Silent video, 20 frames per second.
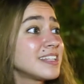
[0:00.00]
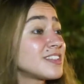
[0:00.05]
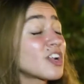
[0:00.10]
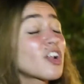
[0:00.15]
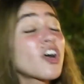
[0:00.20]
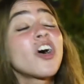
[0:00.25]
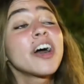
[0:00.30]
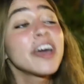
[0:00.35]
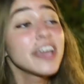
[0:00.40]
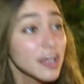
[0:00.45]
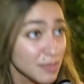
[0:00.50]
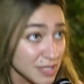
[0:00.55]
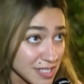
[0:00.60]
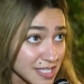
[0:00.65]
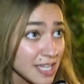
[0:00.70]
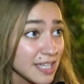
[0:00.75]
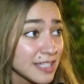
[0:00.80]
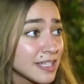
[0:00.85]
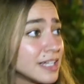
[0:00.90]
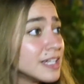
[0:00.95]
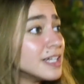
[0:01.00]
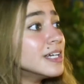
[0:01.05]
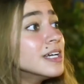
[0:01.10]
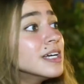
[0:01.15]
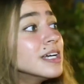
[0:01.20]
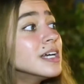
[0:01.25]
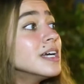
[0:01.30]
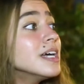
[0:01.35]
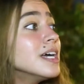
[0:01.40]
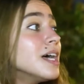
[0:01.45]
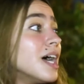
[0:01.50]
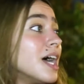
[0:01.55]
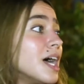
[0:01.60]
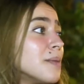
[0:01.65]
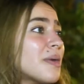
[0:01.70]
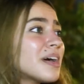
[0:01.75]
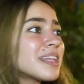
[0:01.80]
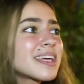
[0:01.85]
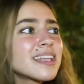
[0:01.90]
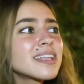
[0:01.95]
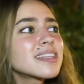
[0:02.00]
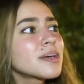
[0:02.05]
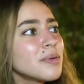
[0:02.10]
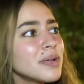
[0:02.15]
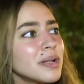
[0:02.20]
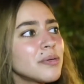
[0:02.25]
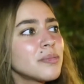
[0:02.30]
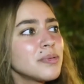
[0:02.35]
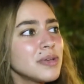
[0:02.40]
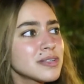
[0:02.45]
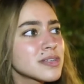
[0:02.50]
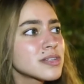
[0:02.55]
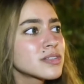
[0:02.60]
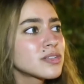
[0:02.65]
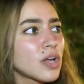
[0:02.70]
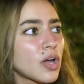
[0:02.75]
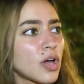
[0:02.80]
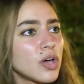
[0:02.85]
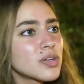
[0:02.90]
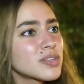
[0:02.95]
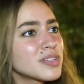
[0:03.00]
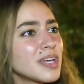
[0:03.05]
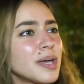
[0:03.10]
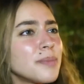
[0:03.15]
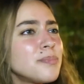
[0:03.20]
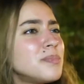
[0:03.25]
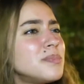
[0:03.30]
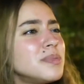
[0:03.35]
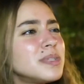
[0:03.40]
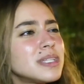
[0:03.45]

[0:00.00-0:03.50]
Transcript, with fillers: تلقائيه بزياده آه، بعد كده طبعا لما بيحصل التغير ده